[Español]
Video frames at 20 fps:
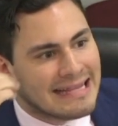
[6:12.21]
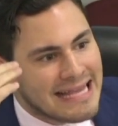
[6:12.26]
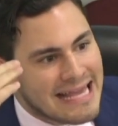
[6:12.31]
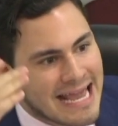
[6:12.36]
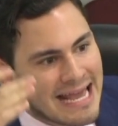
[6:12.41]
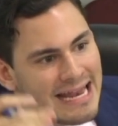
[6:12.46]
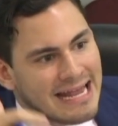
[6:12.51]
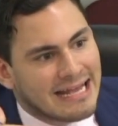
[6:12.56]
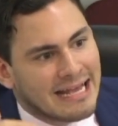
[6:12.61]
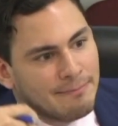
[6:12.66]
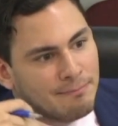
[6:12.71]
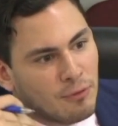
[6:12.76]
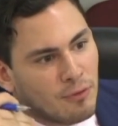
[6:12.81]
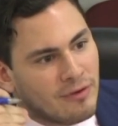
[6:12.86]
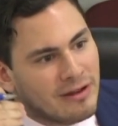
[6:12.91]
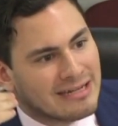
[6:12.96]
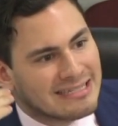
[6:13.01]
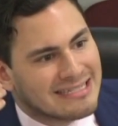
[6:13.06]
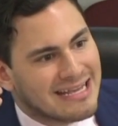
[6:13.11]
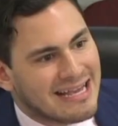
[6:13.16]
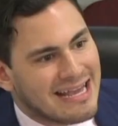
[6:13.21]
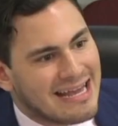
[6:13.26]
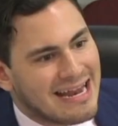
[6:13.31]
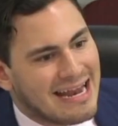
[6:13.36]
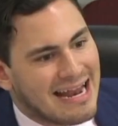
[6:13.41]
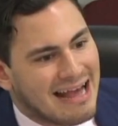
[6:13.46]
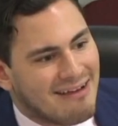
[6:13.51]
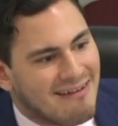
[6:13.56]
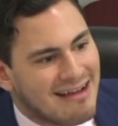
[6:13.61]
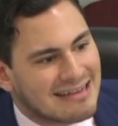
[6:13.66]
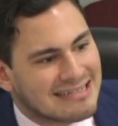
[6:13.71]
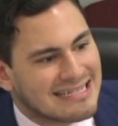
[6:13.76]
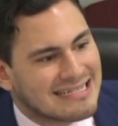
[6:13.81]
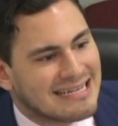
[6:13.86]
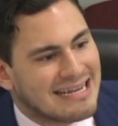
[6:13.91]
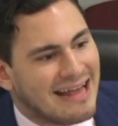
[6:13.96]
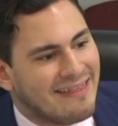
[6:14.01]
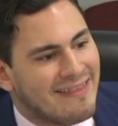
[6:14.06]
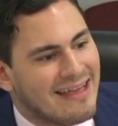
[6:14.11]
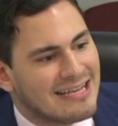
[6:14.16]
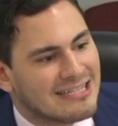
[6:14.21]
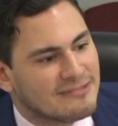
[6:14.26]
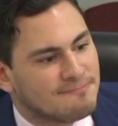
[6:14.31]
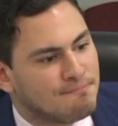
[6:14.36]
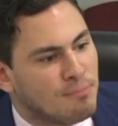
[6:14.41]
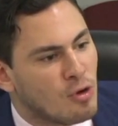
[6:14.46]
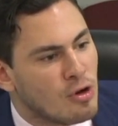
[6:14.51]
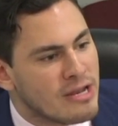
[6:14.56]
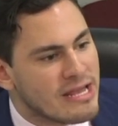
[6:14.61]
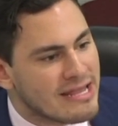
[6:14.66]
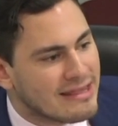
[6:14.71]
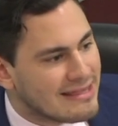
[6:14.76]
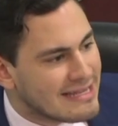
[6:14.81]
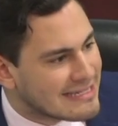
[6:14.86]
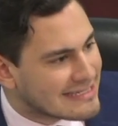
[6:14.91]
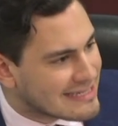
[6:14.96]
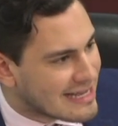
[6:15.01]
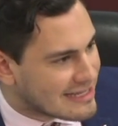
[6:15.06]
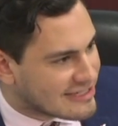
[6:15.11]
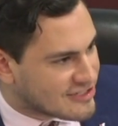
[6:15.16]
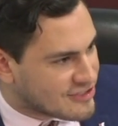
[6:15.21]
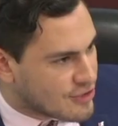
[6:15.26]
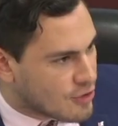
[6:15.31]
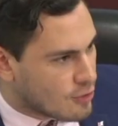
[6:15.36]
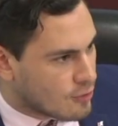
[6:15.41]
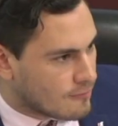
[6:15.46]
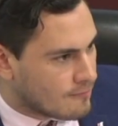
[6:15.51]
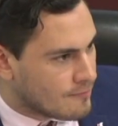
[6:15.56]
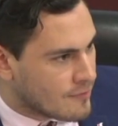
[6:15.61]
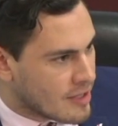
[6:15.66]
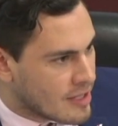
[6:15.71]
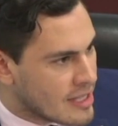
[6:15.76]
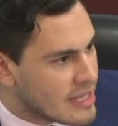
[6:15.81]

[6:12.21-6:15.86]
tiene que poder seguir el avance hacia la despolitización.